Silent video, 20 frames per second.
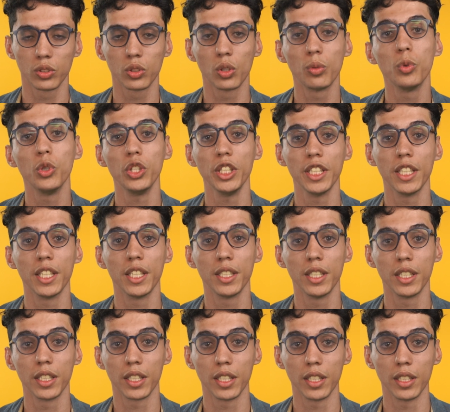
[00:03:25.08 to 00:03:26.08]
طموحي
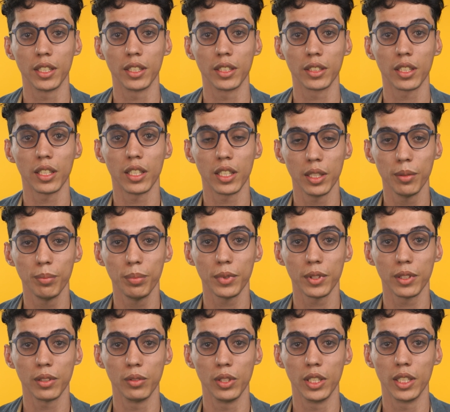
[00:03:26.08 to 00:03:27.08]
انا كطالب
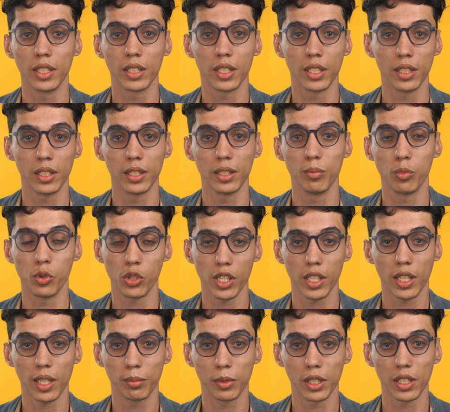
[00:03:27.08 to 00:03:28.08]
ولا
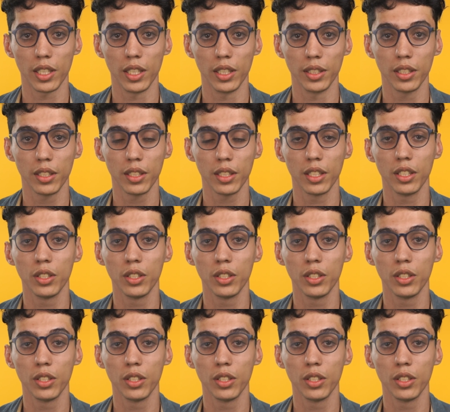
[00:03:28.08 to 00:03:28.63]
كبوسعيد عبد القادر